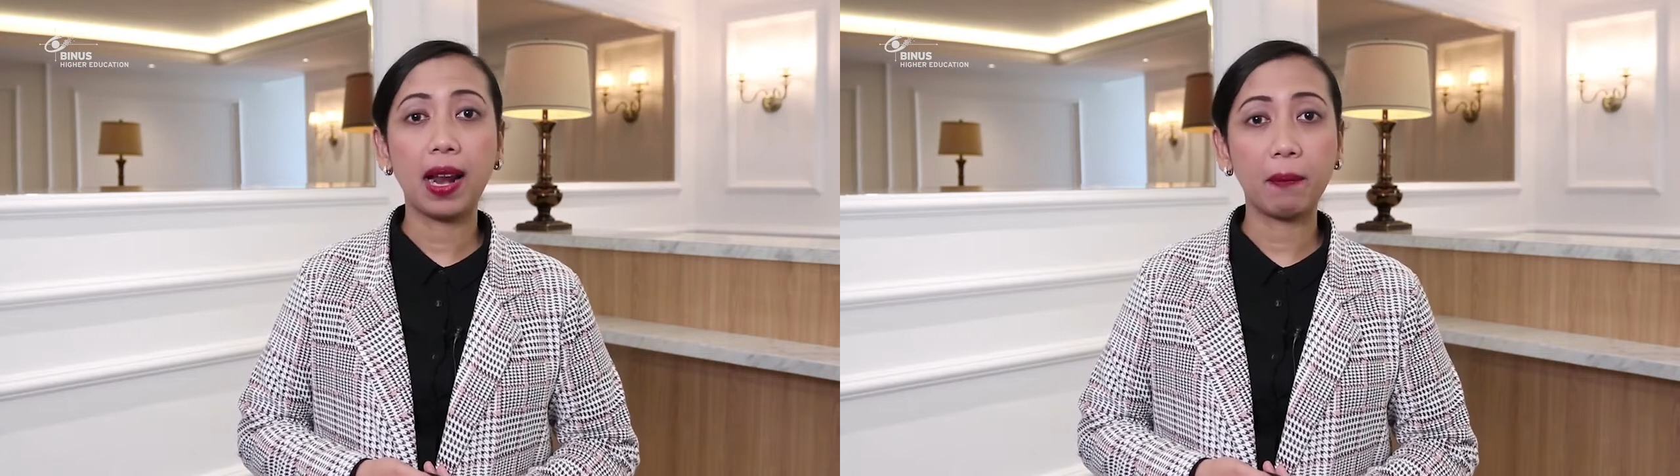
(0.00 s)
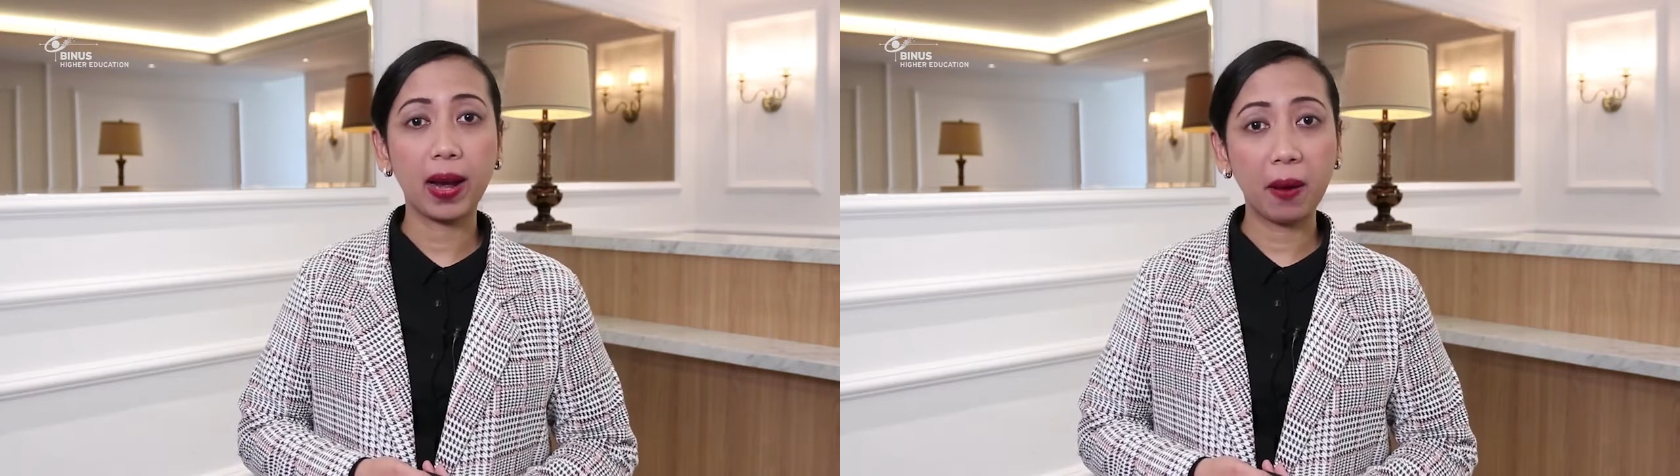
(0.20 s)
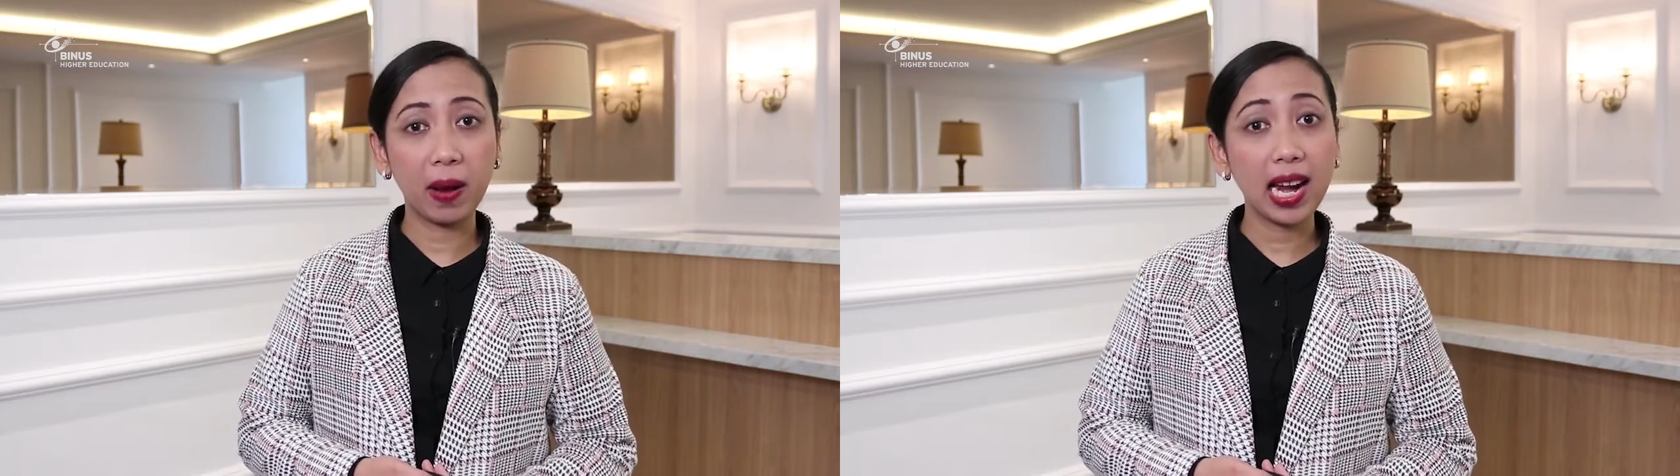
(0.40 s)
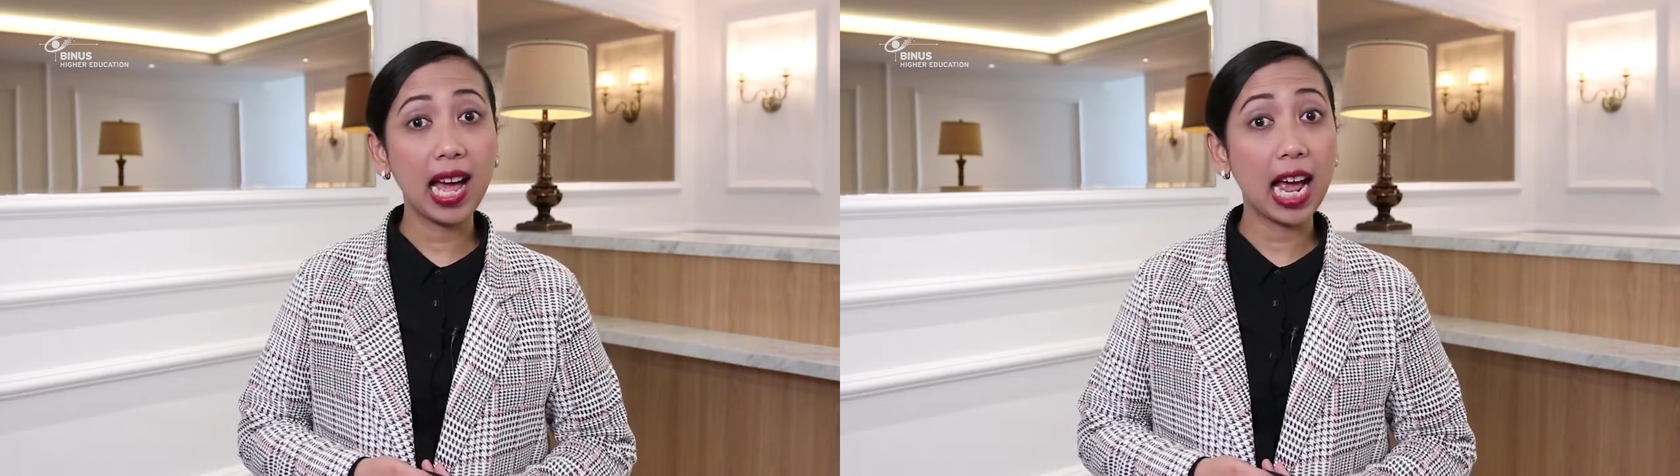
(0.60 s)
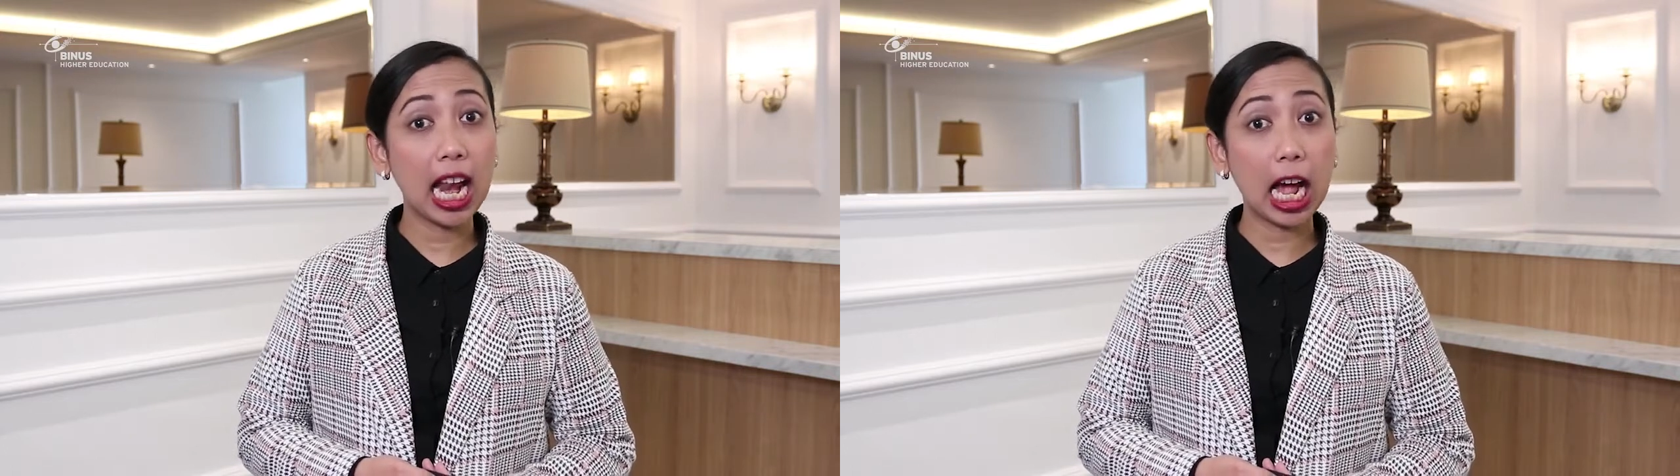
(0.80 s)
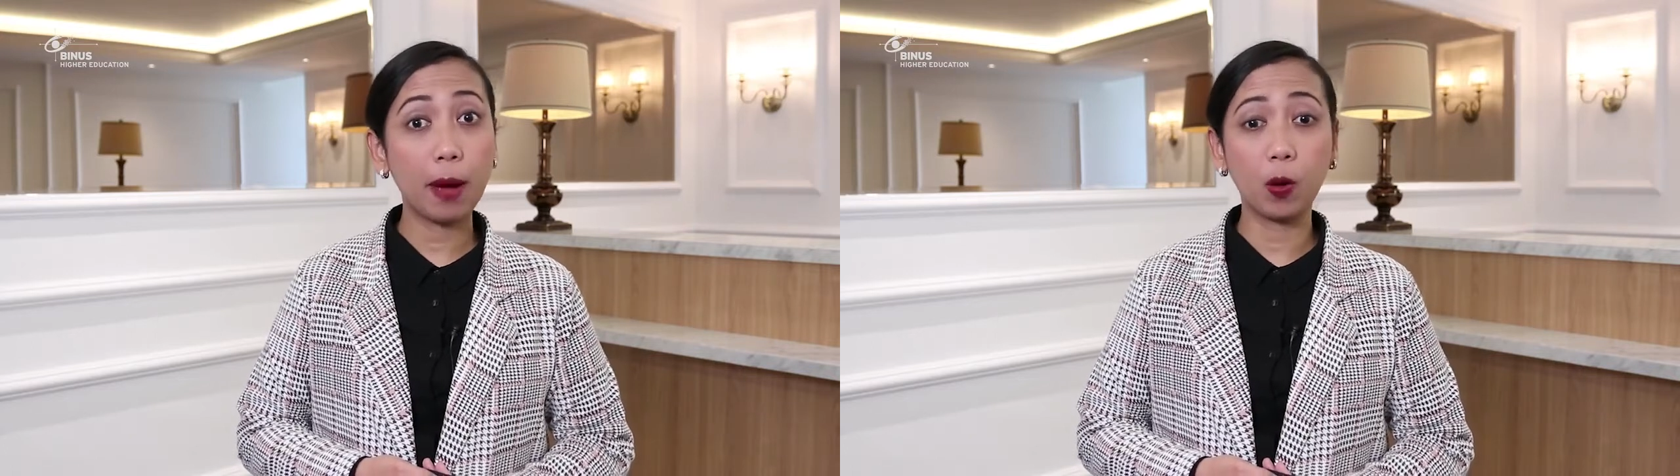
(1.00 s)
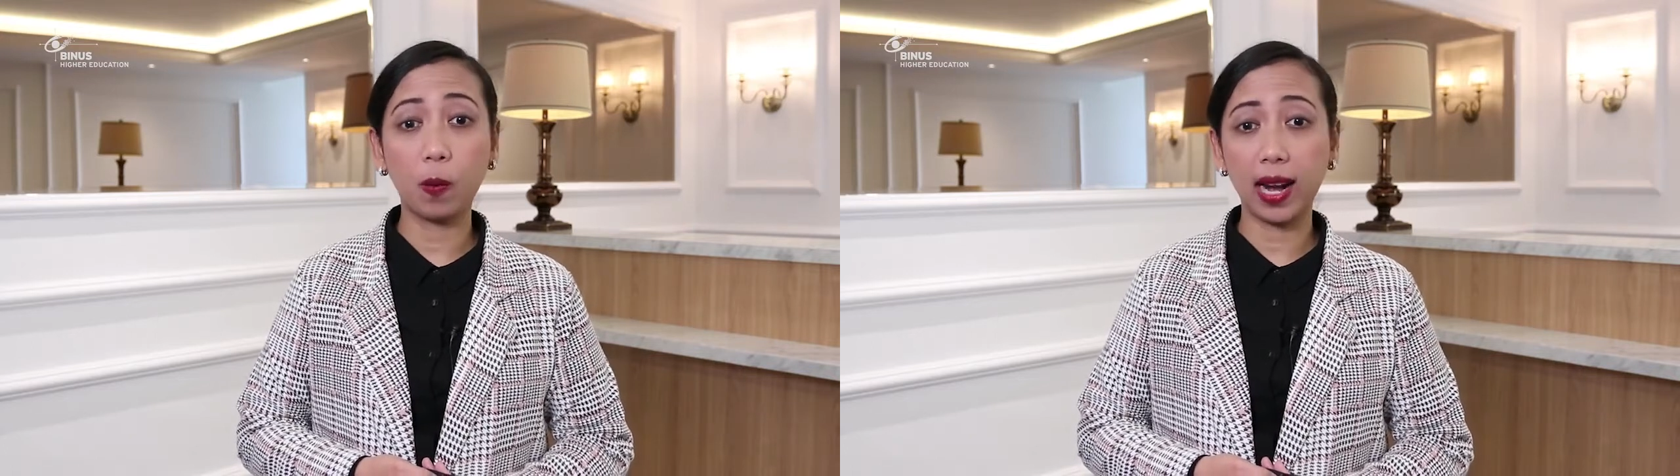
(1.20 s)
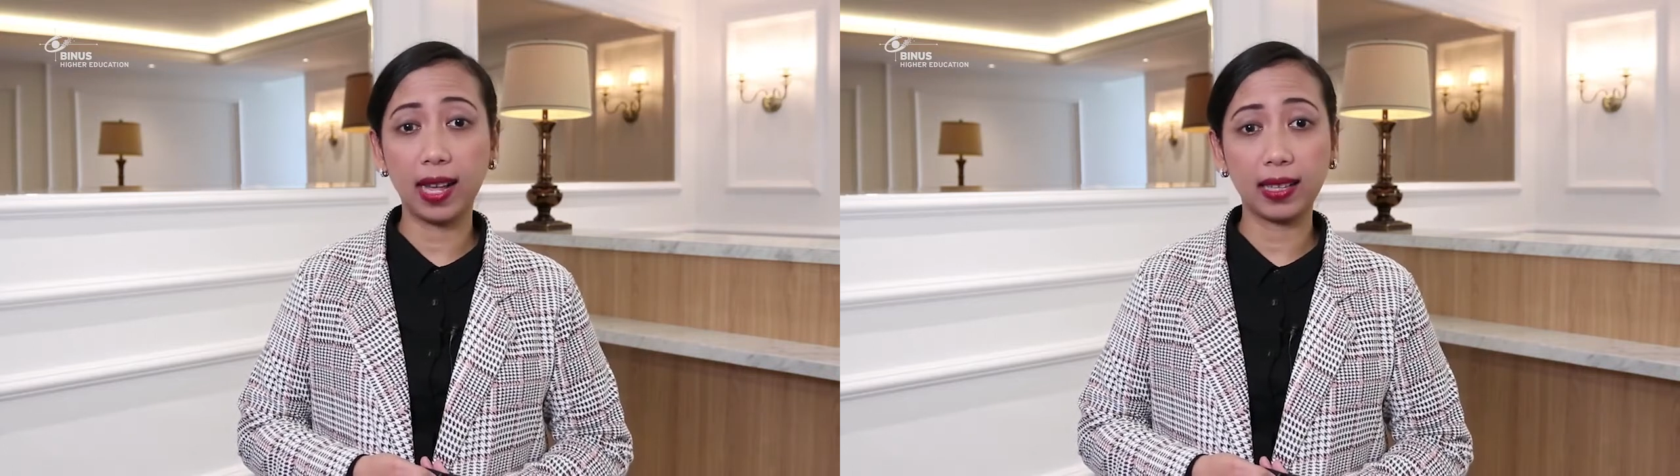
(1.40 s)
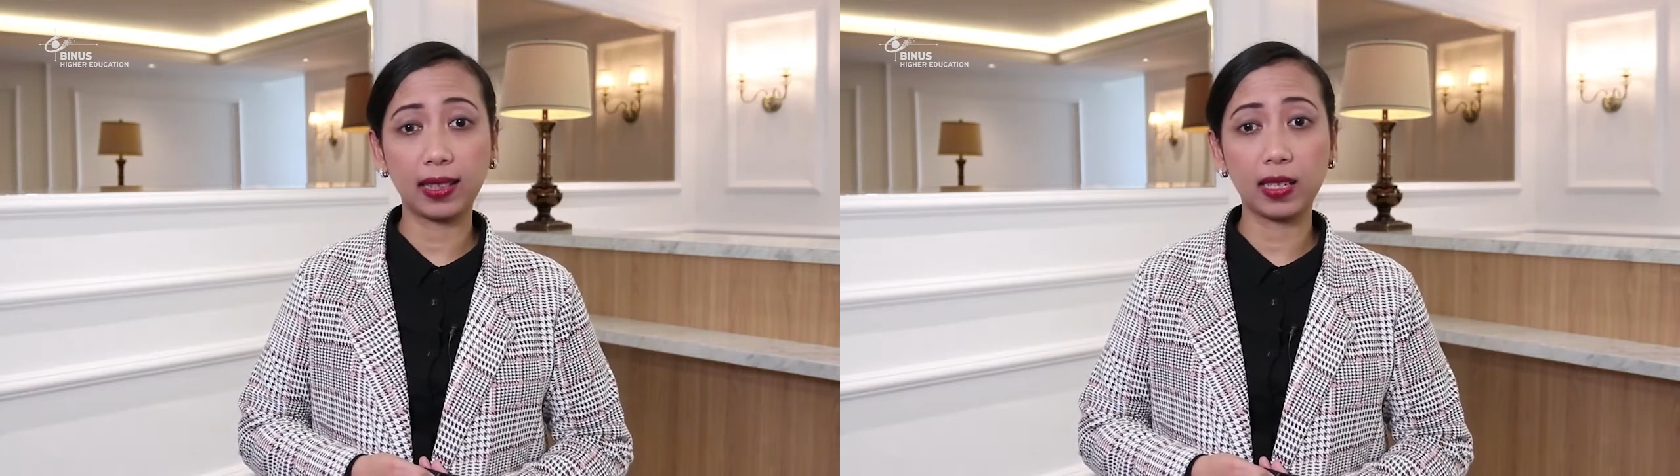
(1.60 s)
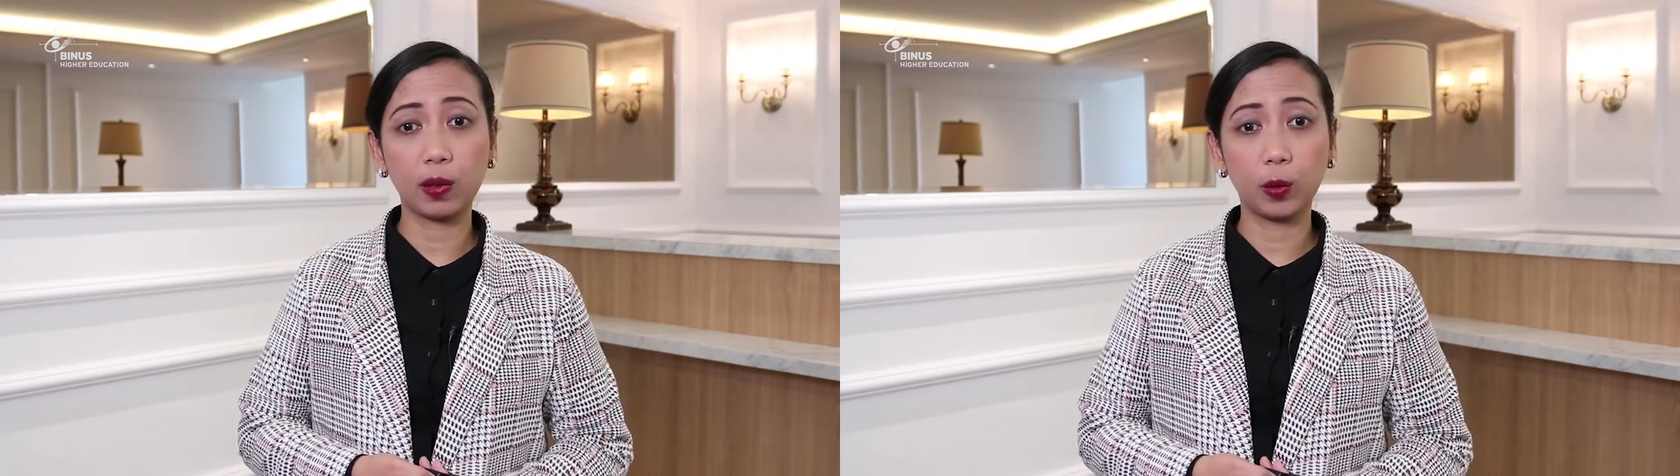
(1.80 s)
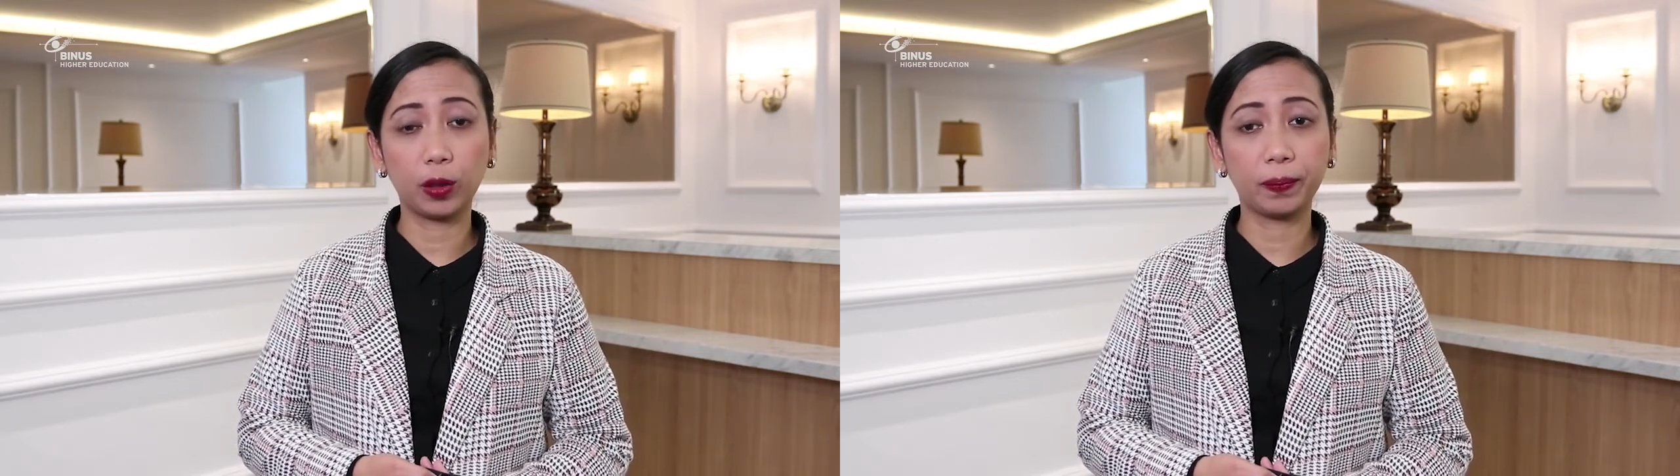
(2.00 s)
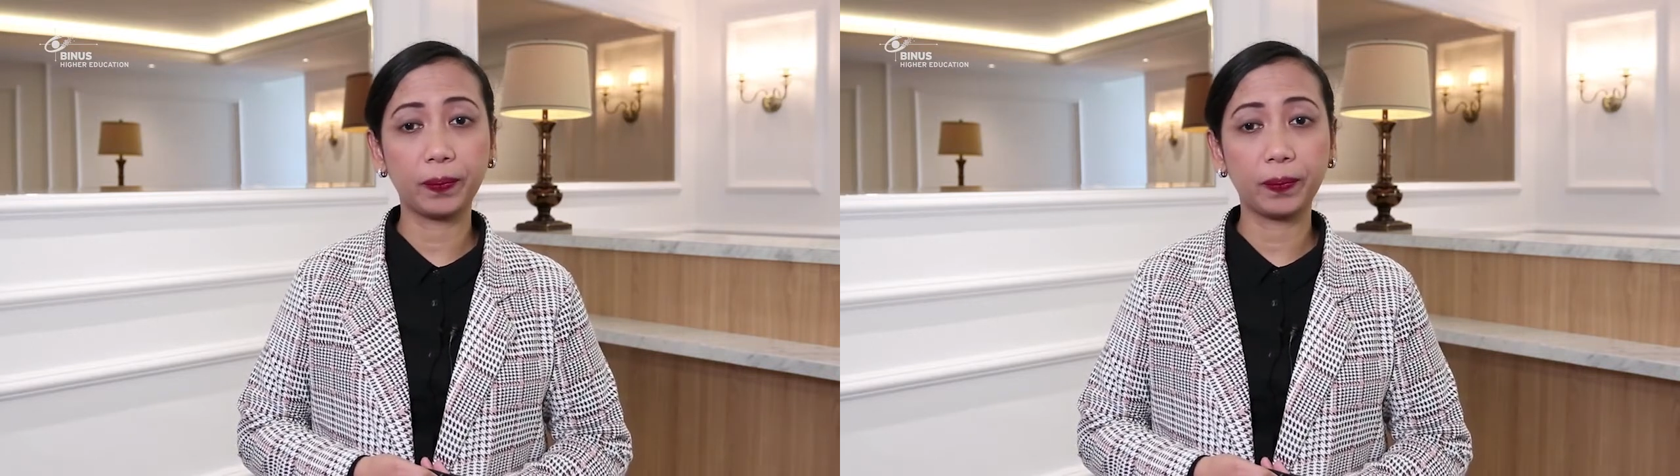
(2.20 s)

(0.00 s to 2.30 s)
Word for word: bagaimana langkah-langkah perubahan data tersebut.